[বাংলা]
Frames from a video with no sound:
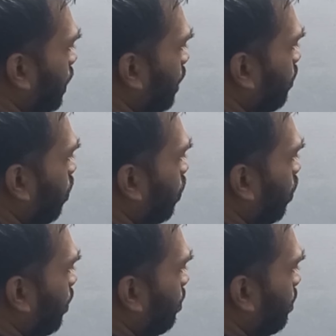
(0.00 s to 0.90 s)
লিখবো
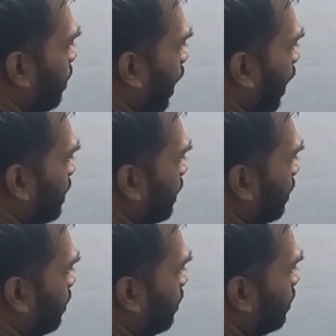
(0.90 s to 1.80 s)
হলো এক
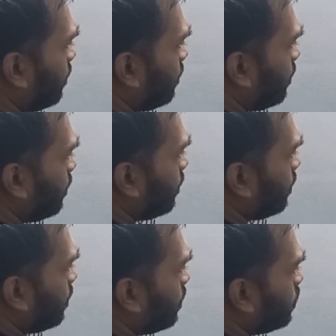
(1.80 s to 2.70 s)
হাজার
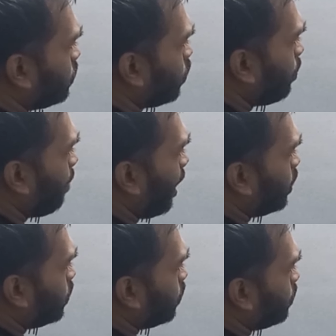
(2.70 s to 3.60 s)
যোগ
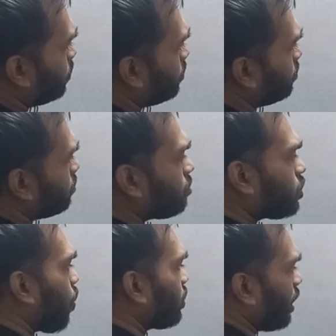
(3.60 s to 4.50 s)
পাঁচশো
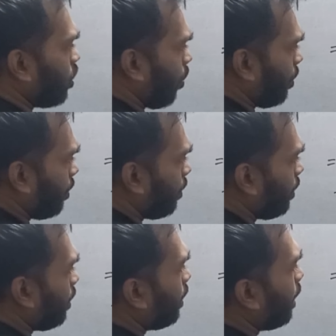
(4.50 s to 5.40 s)
সমস্যা নেই হবে
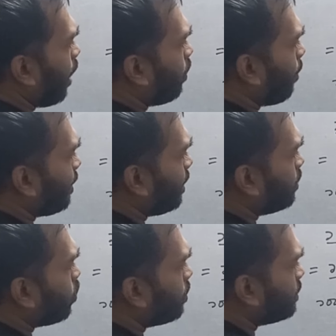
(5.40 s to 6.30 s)
এখন আমি তো